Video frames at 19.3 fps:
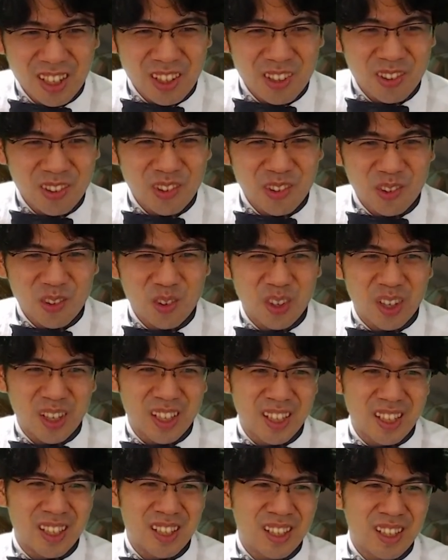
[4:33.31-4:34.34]
そういうことか
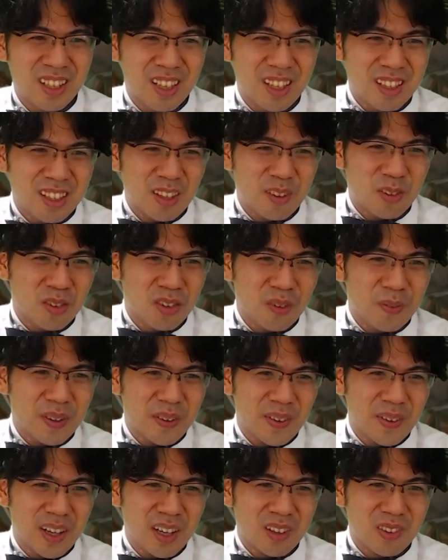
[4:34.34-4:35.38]
な。で、その場
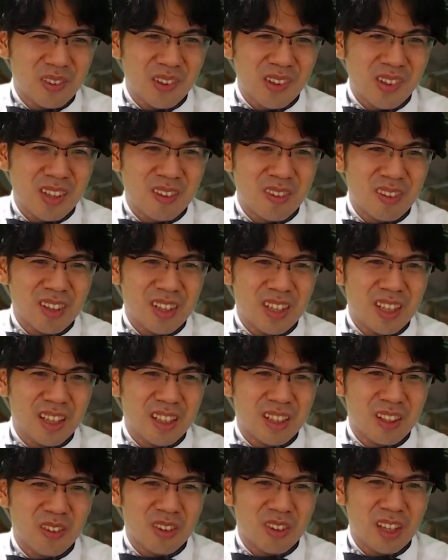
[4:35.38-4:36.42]
をハグをして次に会っ
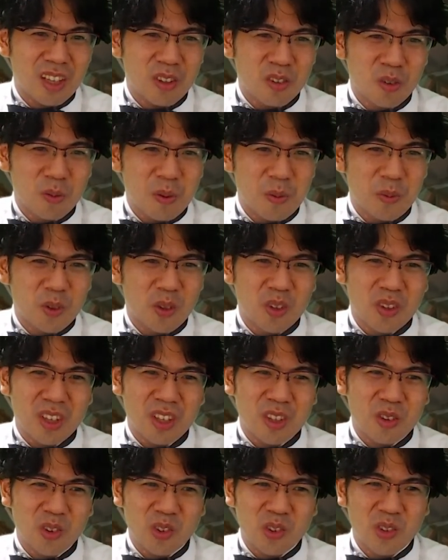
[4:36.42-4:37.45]
た時に飲み物に
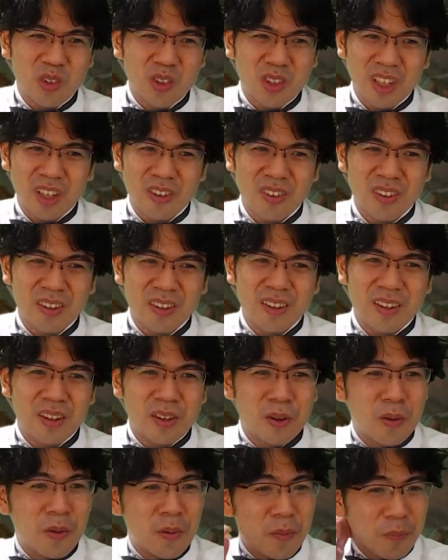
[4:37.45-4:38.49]
毒を入れる。
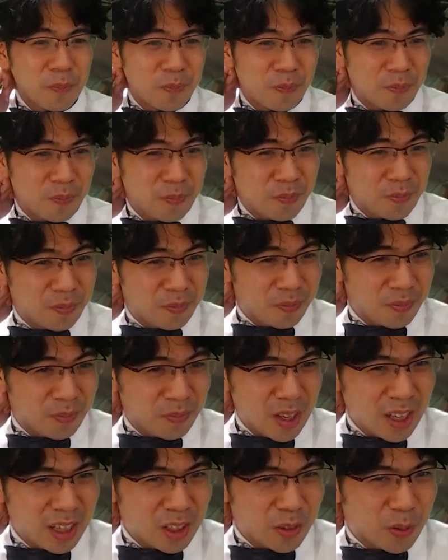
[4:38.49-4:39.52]
で
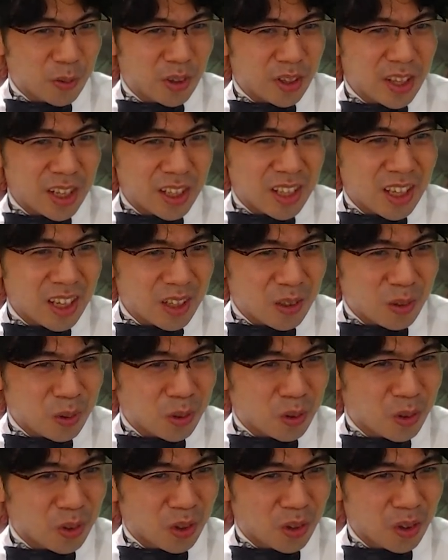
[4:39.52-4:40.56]
も俺ね、結
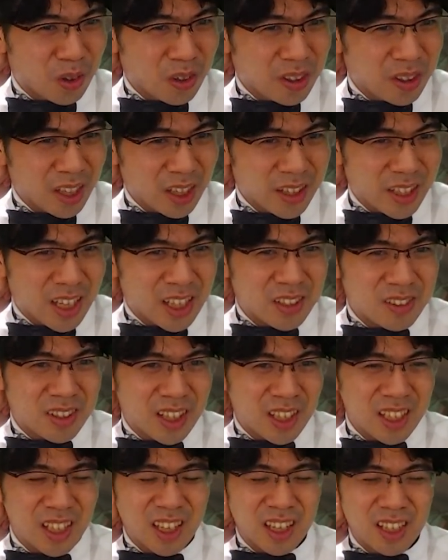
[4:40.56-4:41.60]
構、殴ら
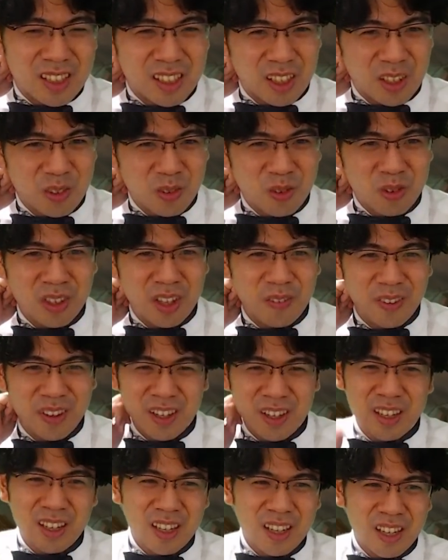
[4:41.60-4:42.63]
れなかったら
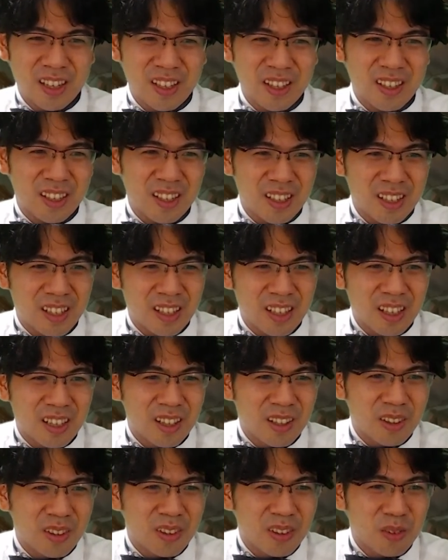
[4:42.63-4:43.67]
ノーダメ派だから、
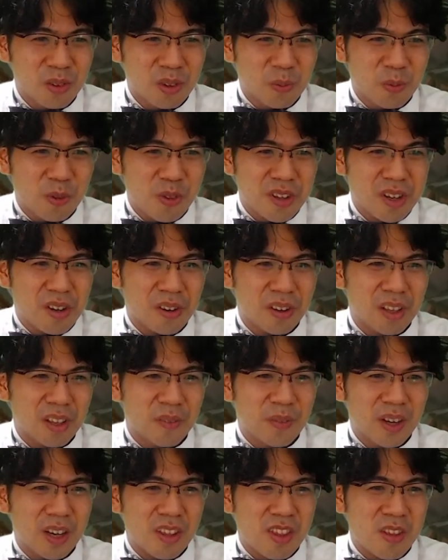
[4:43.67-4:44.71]
どれも違うか
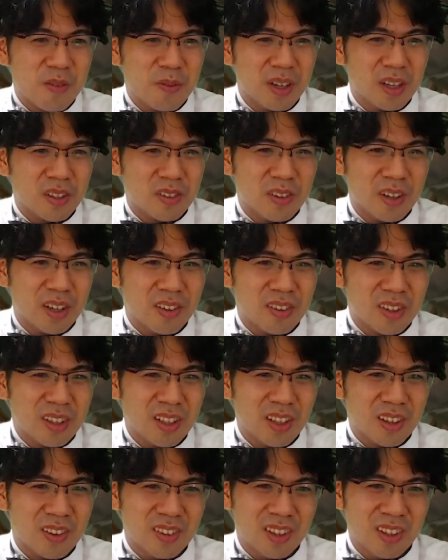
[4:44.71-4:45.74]
な。しばらくは歩け
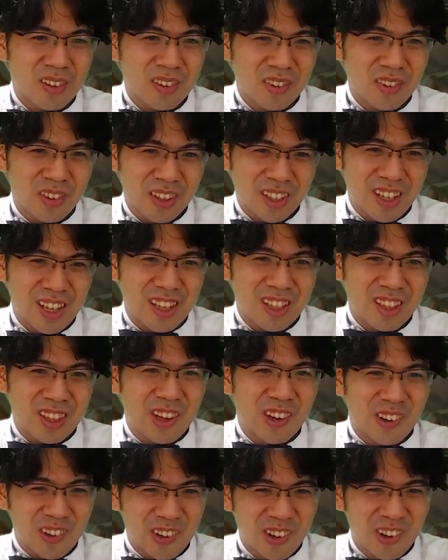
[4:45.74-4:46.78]
なくなるとだけ言って
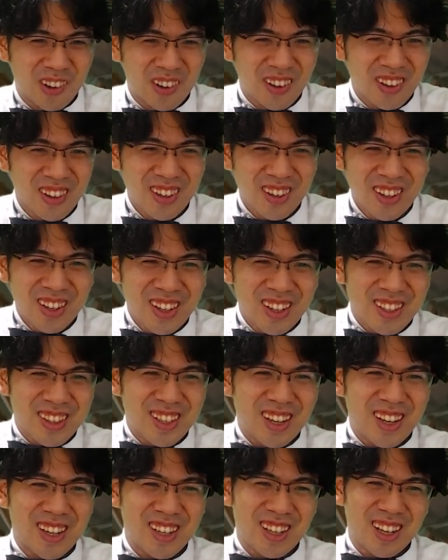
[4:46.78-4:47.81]
おこう。
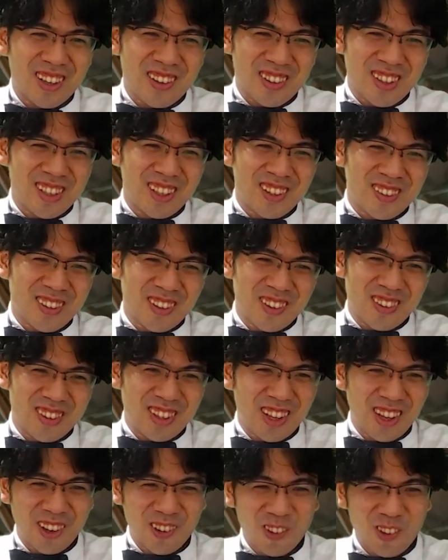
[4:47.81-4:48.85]
誰が歩けなくなるっ
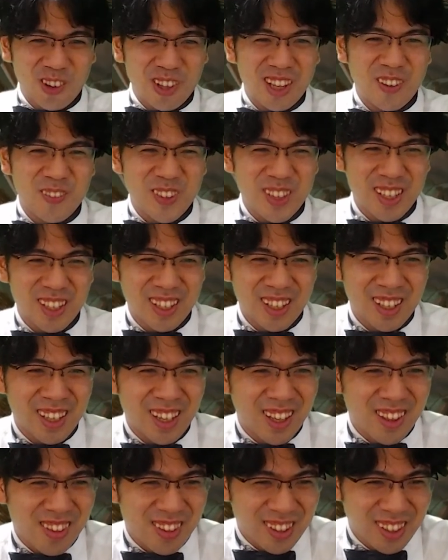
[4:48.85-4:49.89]
て俺だみたいな
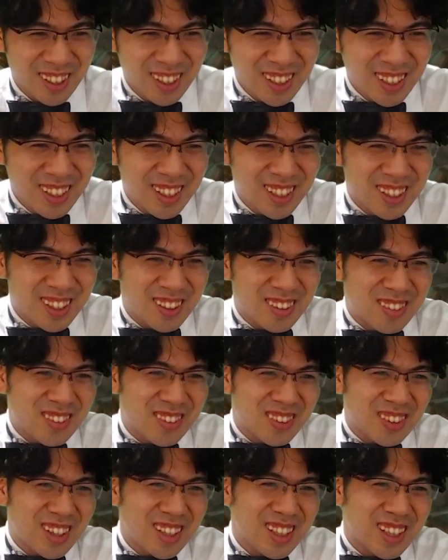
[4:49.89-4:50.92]
感じか。で、
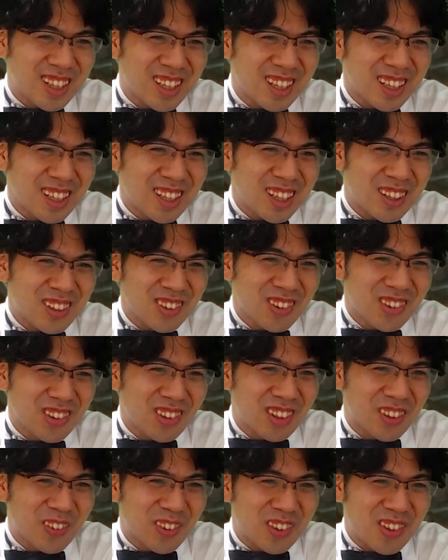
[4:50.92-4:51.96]
次に一言
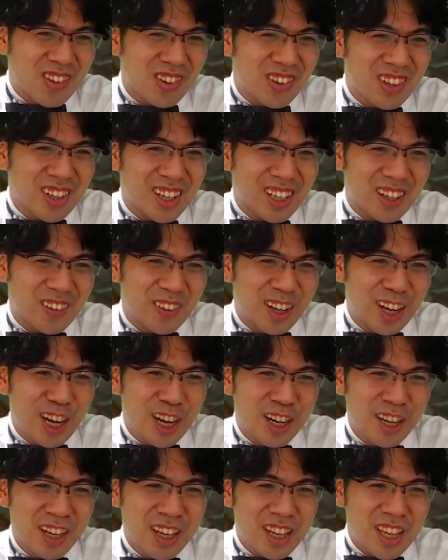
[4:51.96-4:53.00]
でも口を開けば、
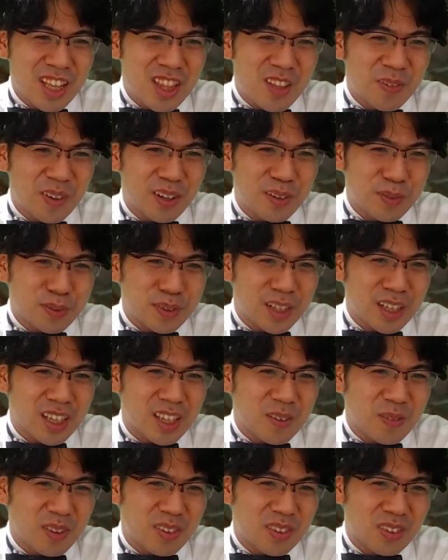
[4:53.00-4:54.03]
一番深い秘
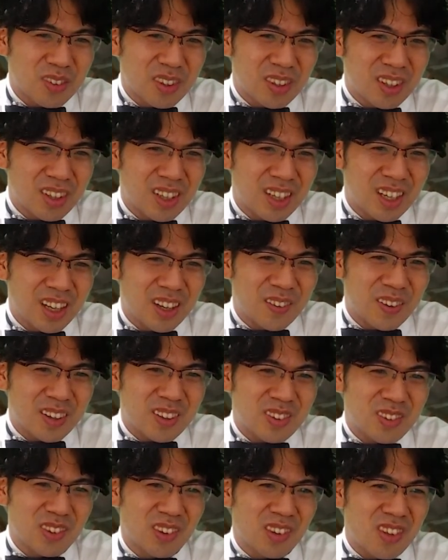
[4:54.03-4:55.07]
密を淡く
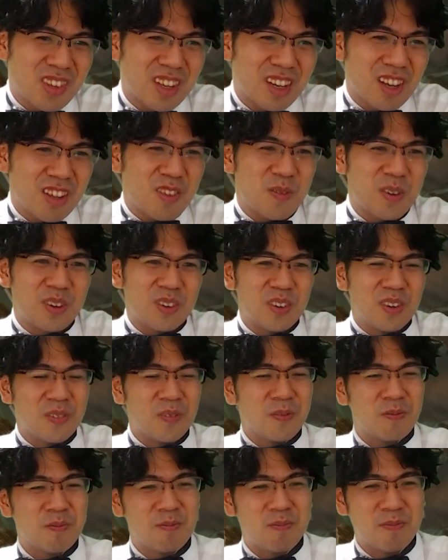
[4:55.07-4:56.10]
と知らしめる。
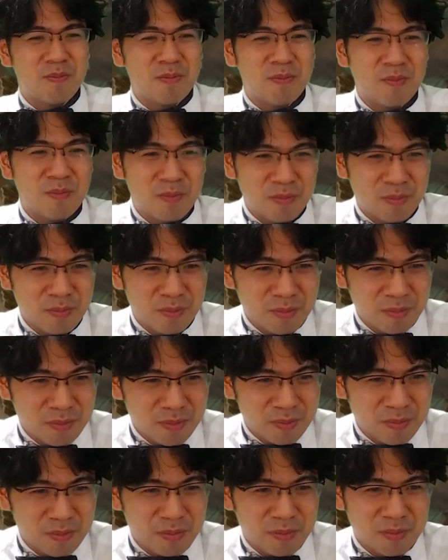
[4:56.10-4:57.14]

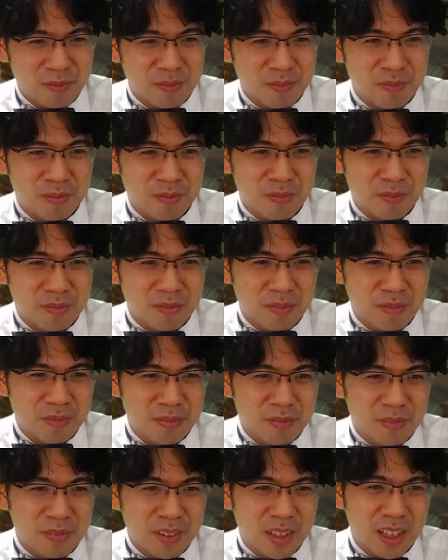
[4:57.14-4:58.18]

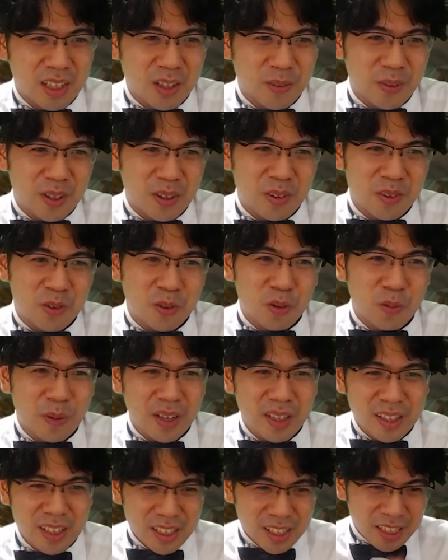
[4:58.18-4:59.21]
5
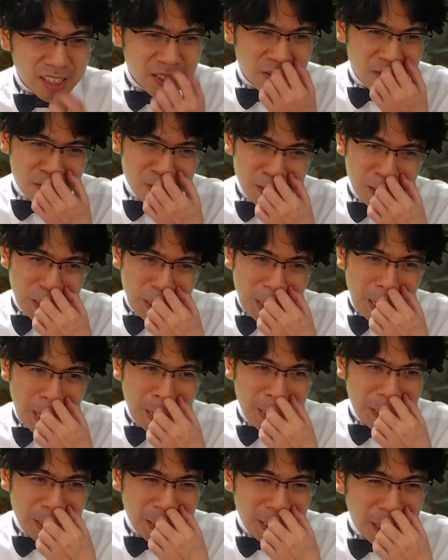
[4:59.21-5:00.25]
番な気するかな。
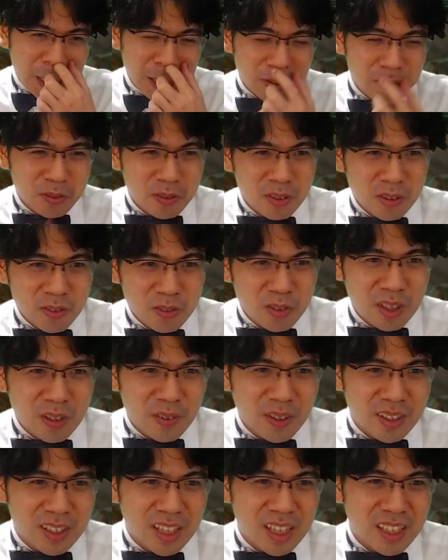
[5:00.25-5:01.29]
上
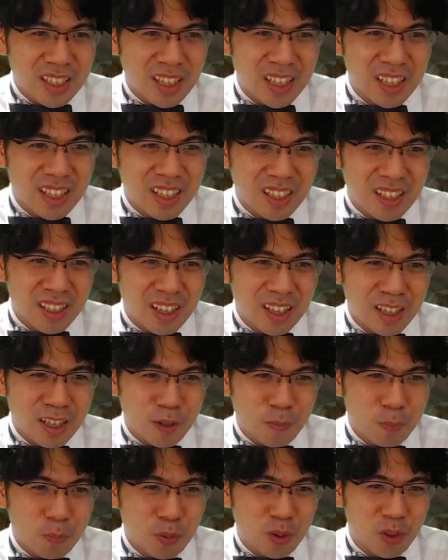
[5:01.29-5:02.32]
はだいたい荒っ
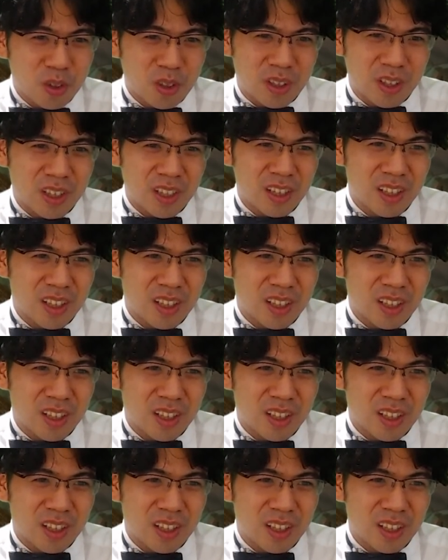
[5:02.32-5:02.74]
ぽい